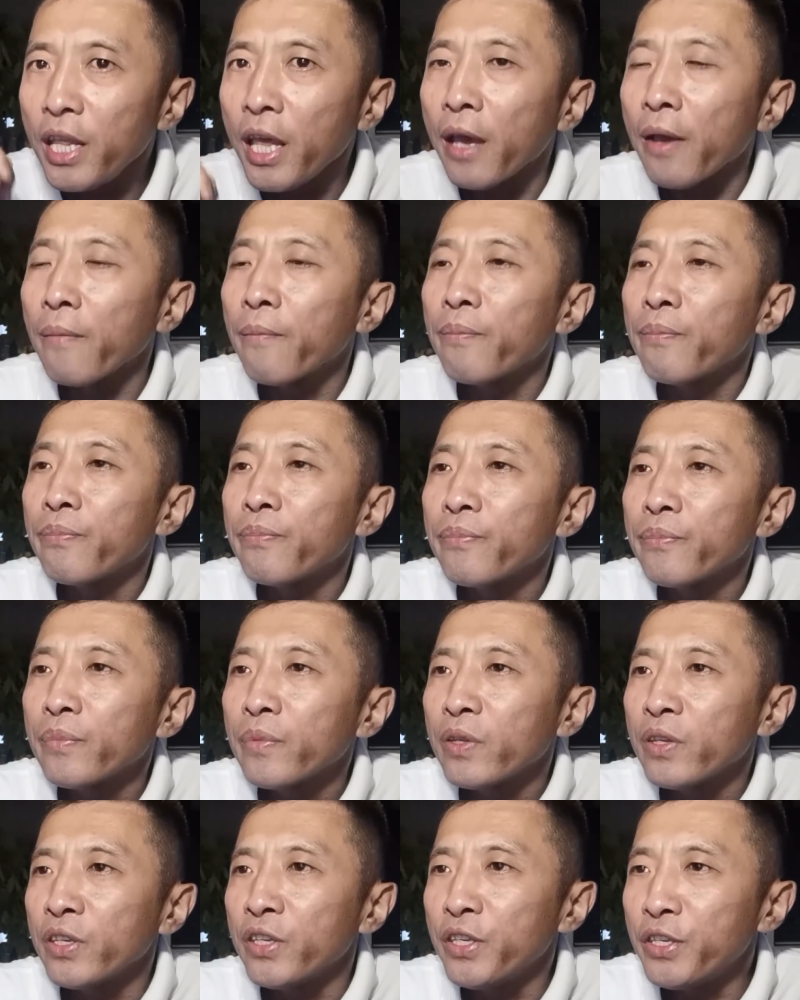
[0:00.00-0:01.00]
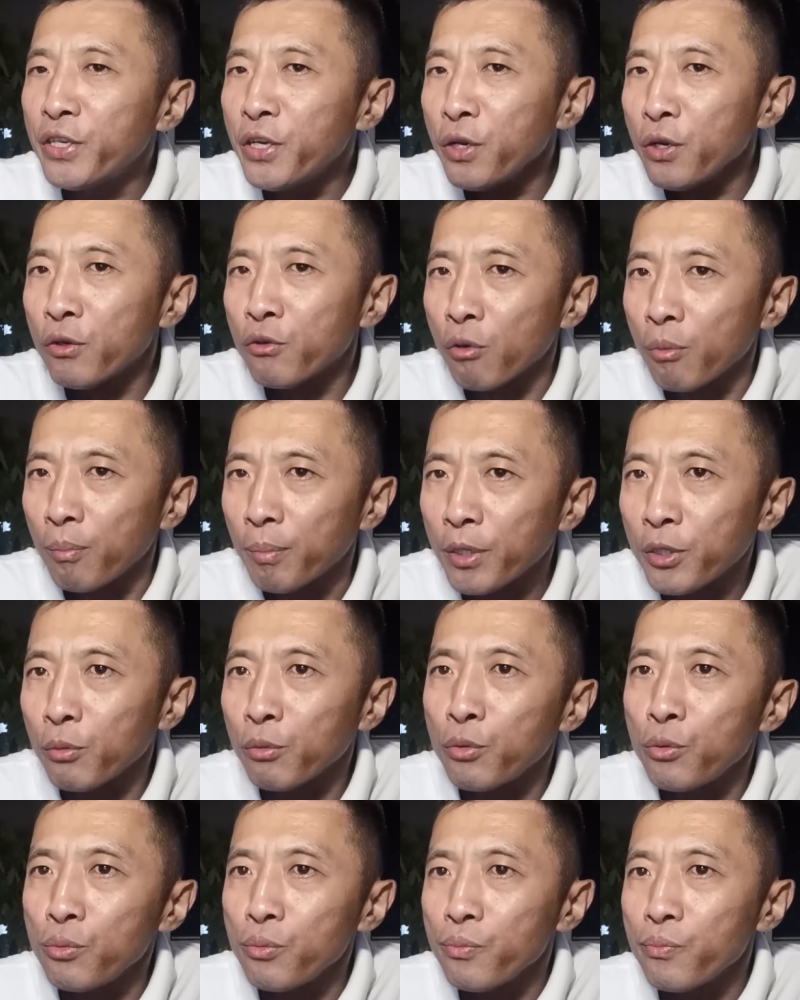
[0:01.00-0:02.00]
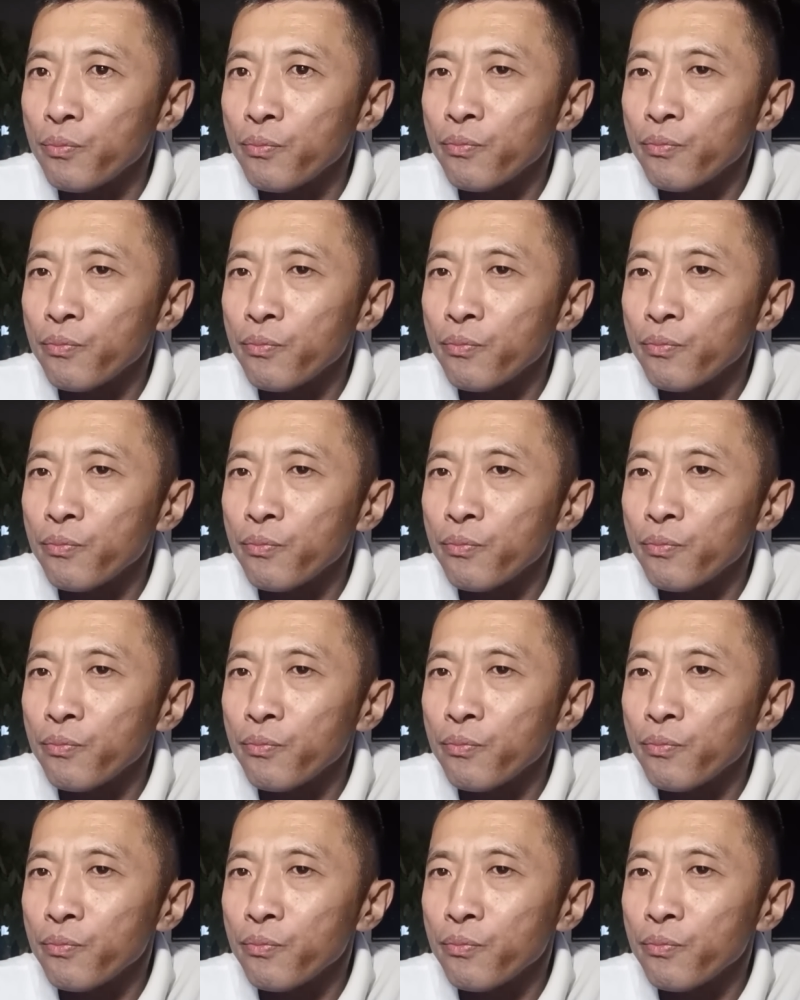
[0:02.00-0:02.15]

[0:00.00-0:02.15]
点，一切准备就绪。